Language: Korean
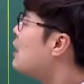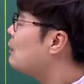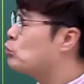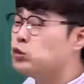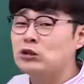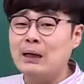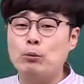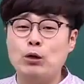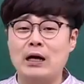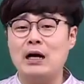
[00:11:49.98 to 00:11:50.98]
그럼 둘 다
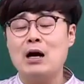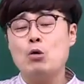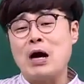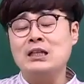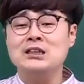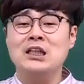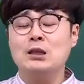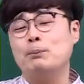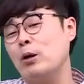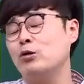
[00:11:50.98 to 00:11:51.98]
뭐야?
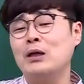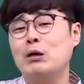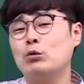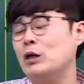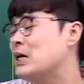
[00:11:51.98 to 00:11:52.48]
관직에서 벗어나고